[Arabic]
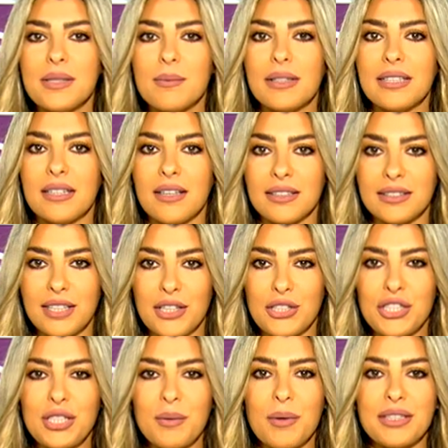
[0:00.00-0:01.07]
بدنا نقطع
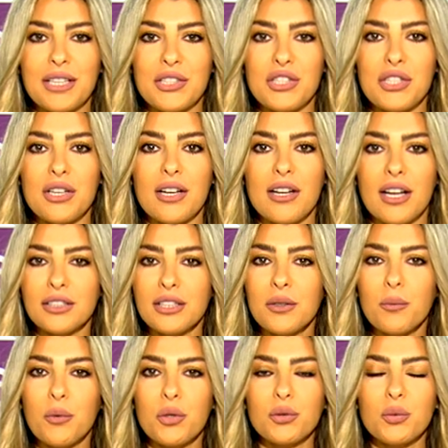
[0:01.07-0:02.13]
شيء بدنا نشيل الكاتنج
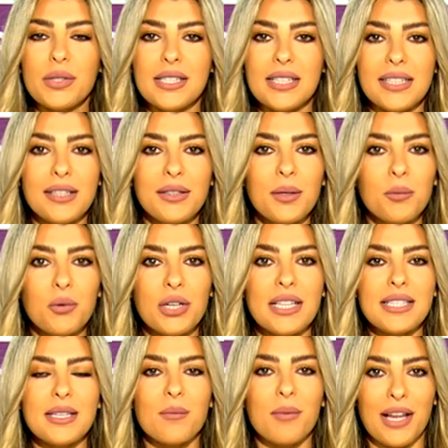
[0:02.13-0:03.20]
بورد والسكين
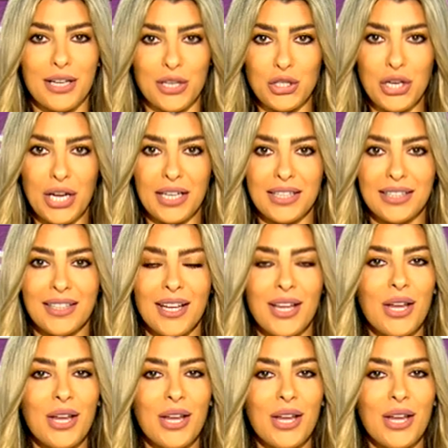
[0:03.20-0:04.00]
المناسب لكل شغله